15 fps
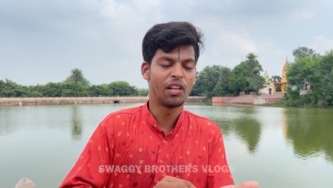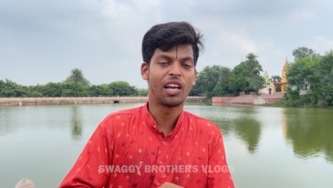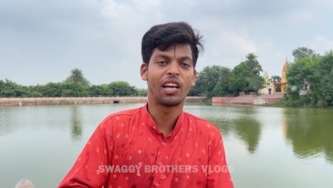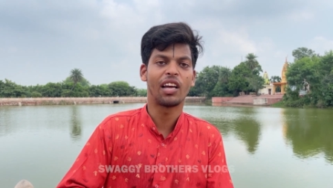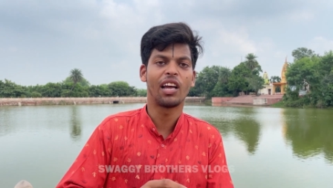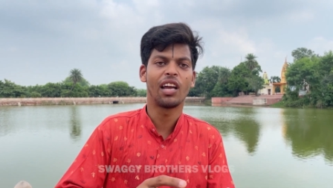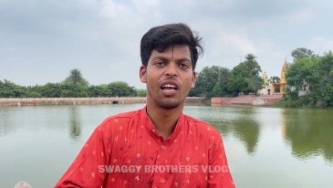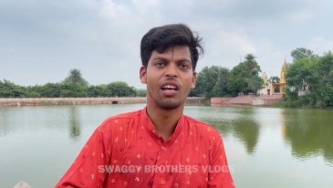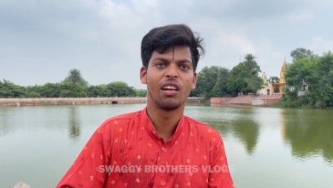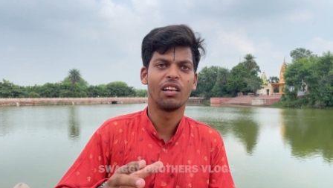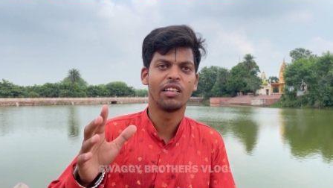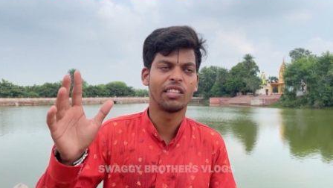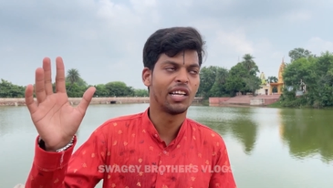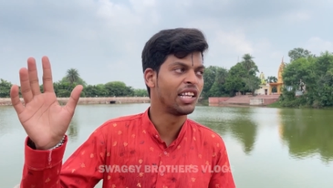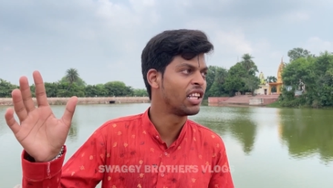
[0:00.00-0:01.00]
लिख के
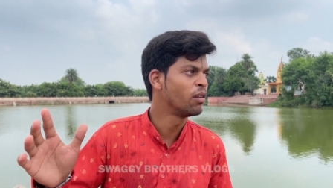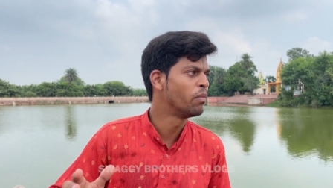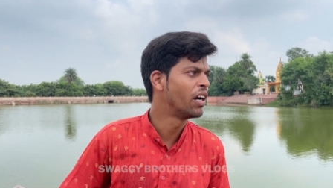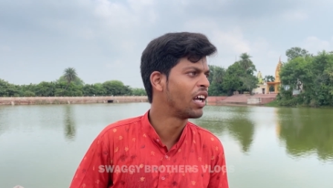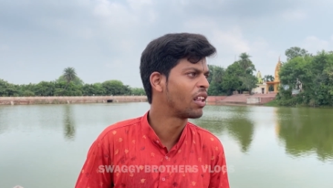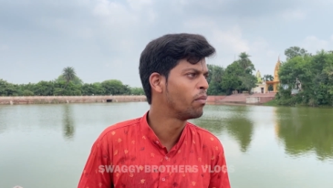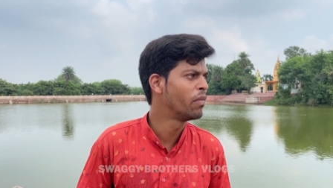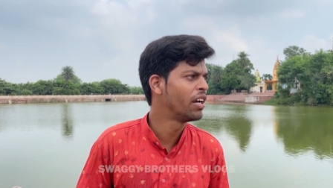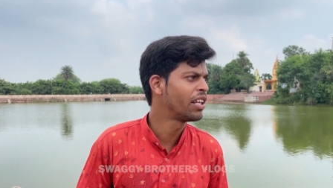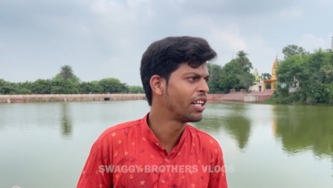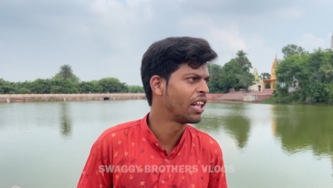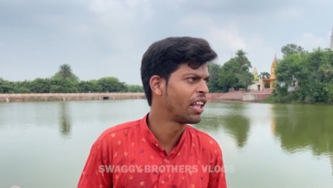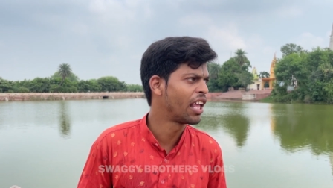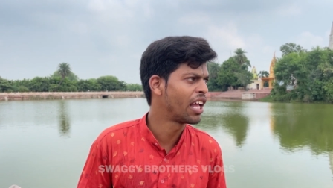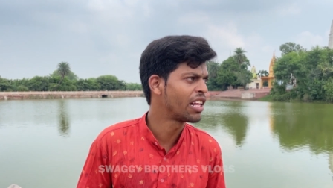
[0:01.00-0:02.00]
संत महात्मा
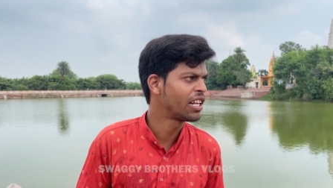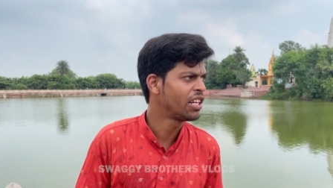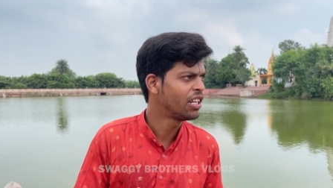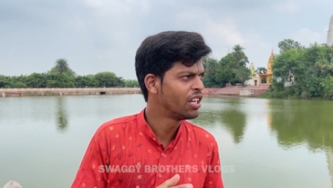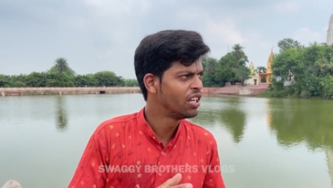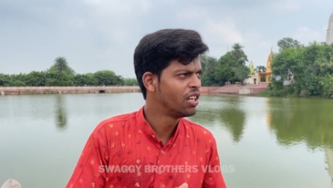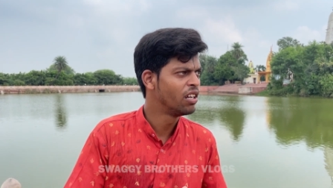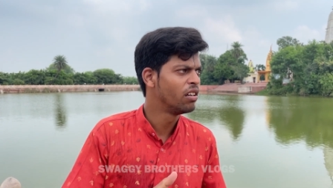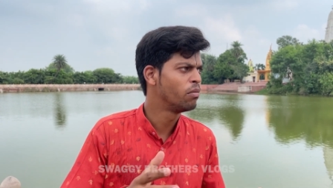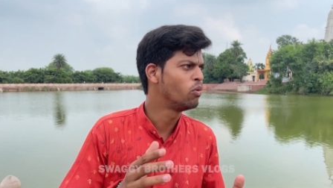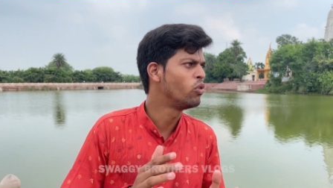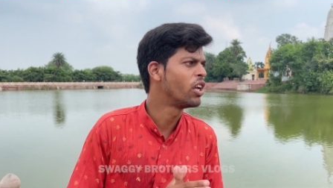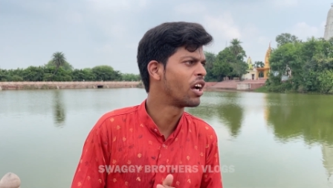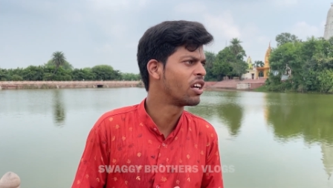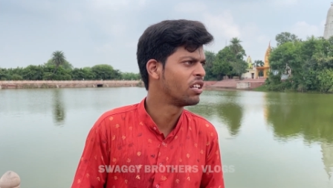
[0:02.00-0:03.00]
सन्यासी
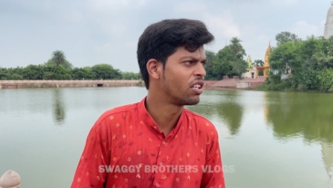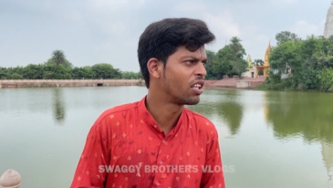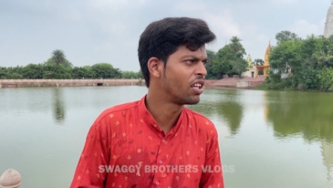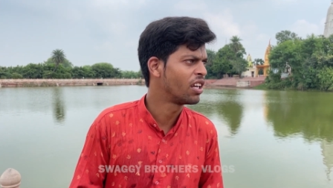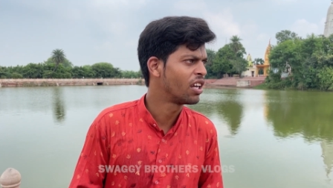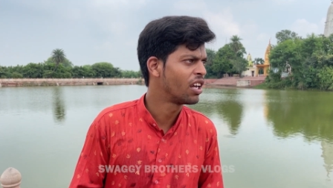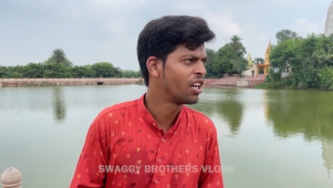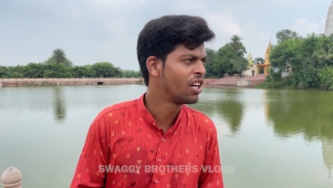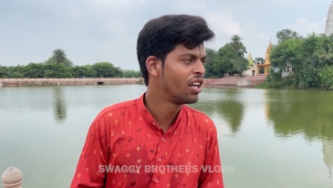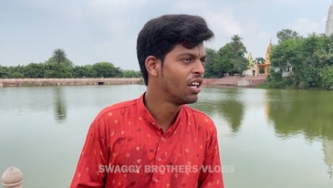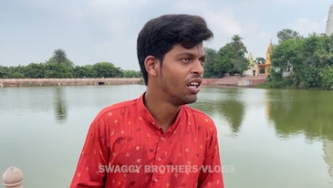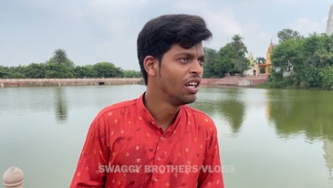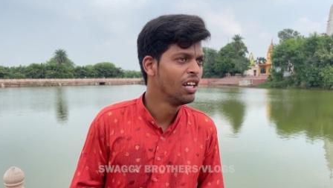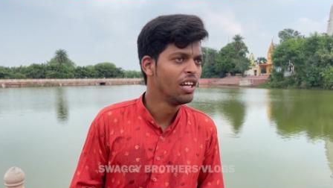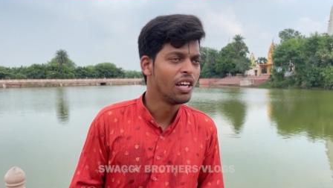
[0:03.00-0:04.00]
पूजा
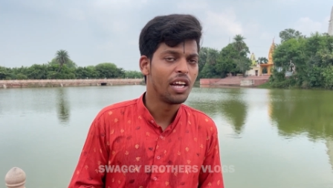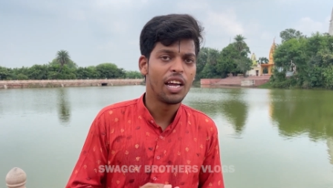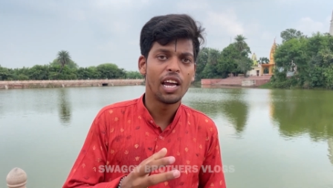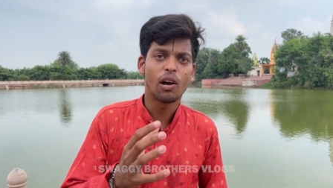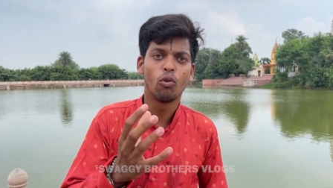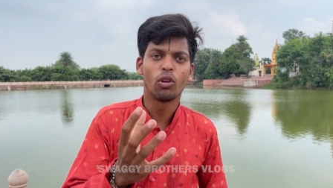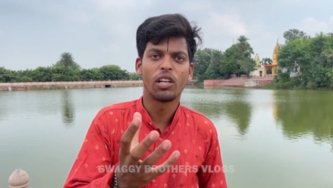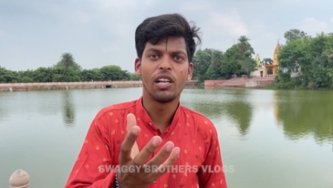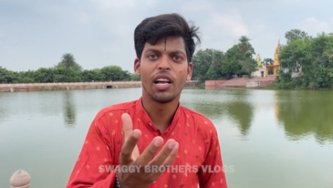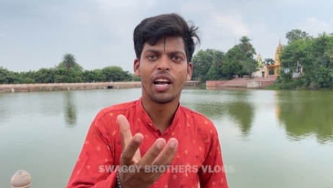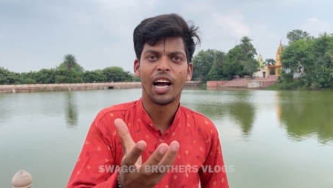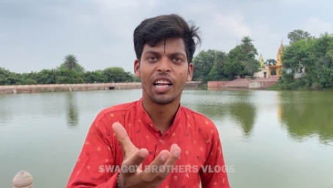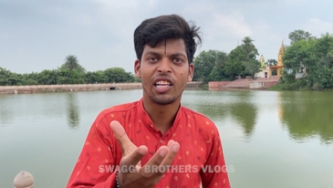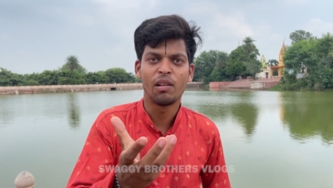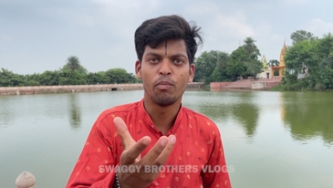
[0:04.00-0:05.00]
करते एक होती है
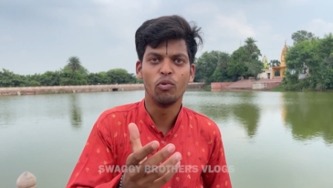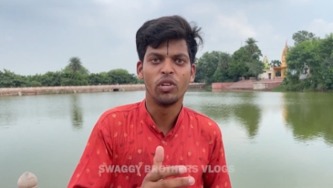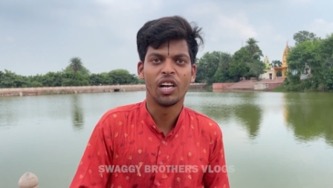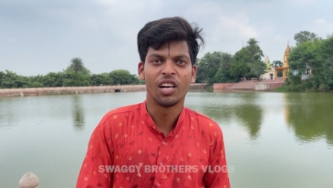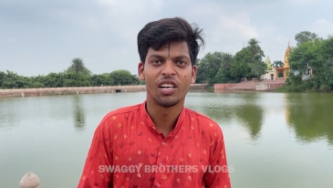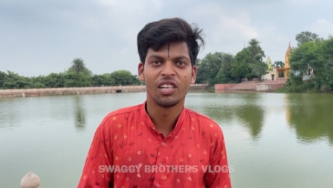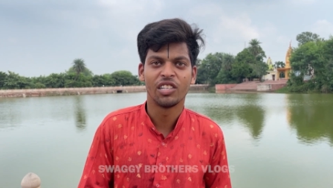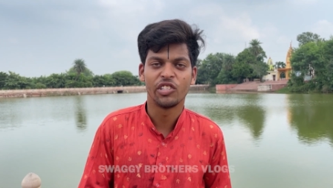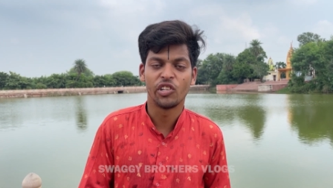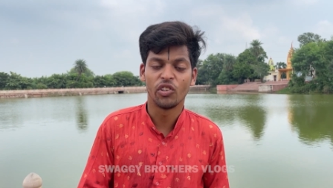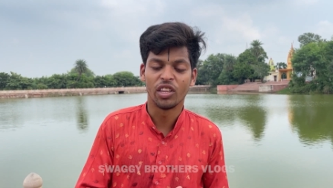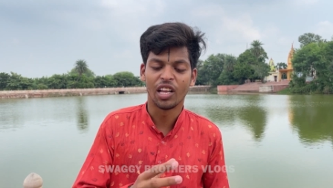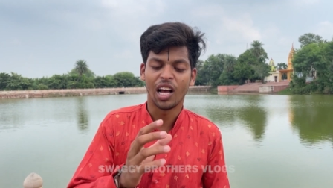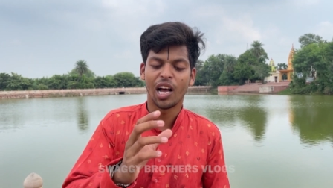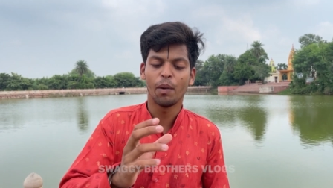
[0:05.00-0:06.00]
गादी पूजा जो
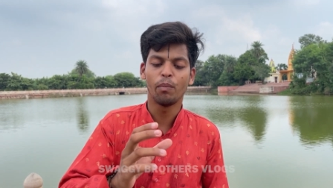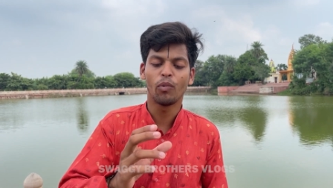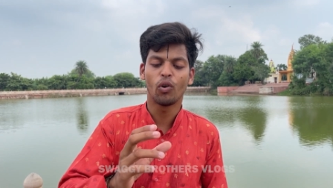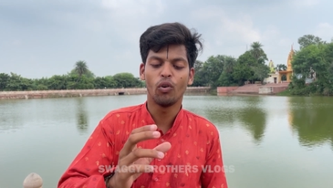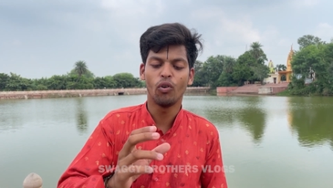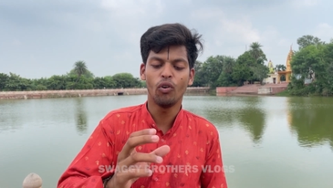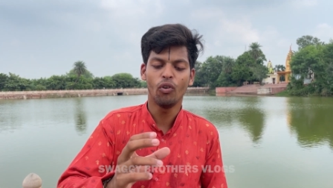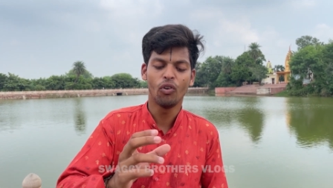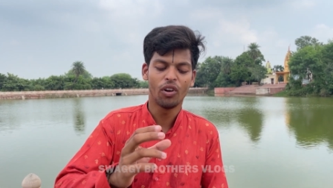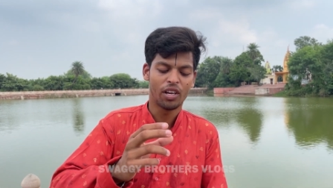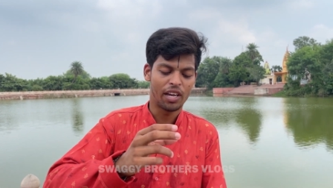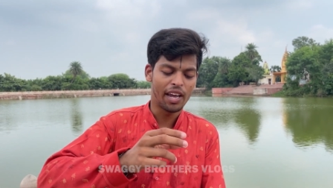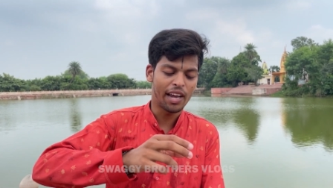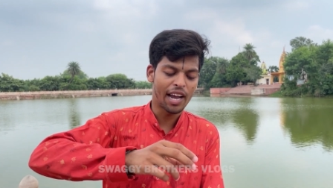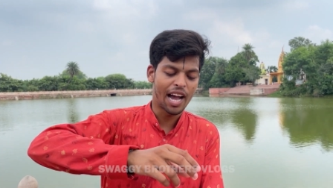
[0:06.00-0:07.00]
नाम को
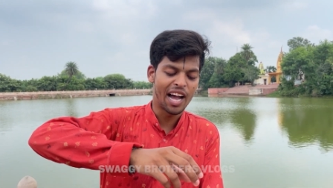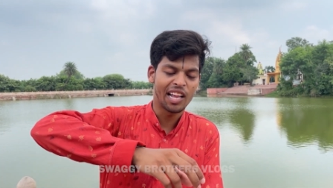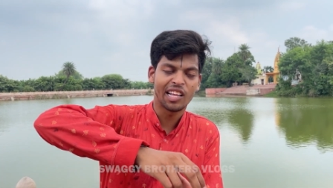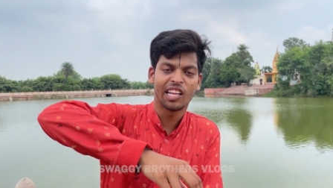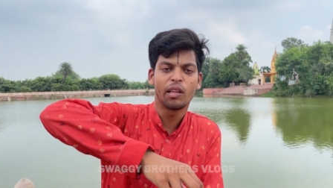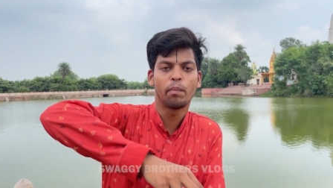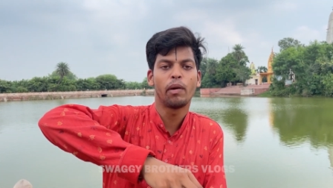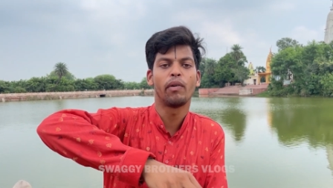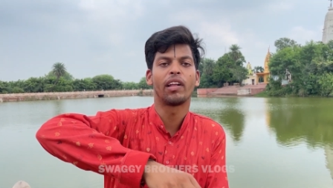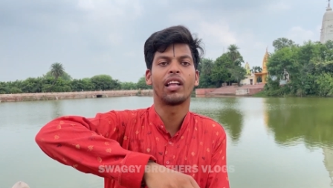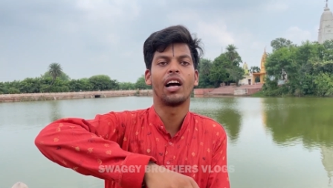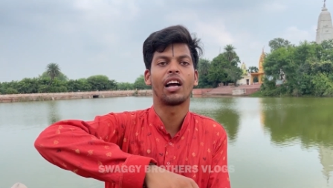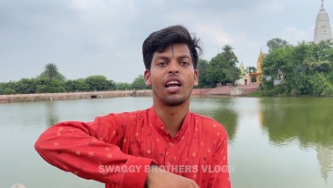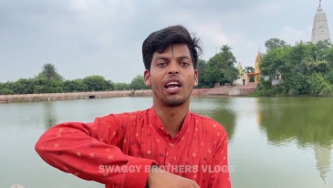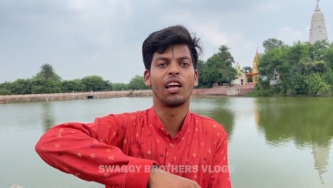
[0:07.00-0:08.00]
एक आसन पे
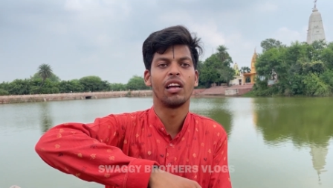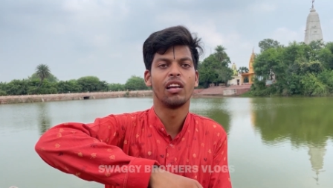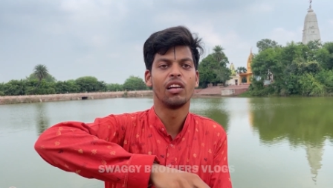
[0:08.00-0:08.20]
बैठा के